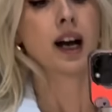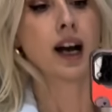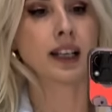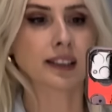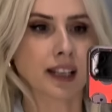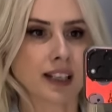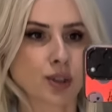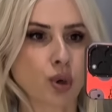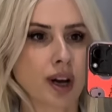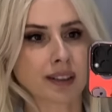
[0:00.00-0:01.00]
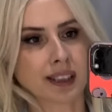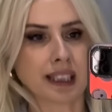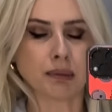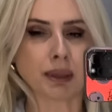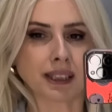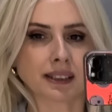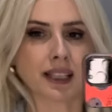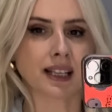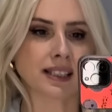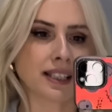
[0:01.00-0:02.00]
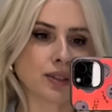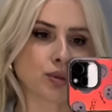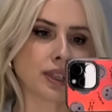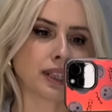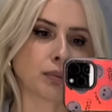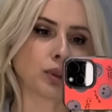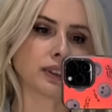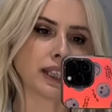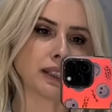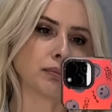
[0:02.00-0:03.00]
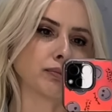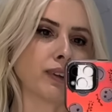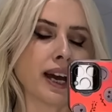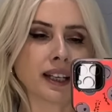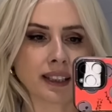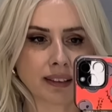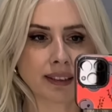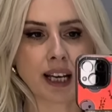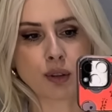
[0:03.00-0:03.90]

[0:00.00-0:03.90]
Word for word: Hatta şu anda giymek isterseniz üzerine böyle denim veya keten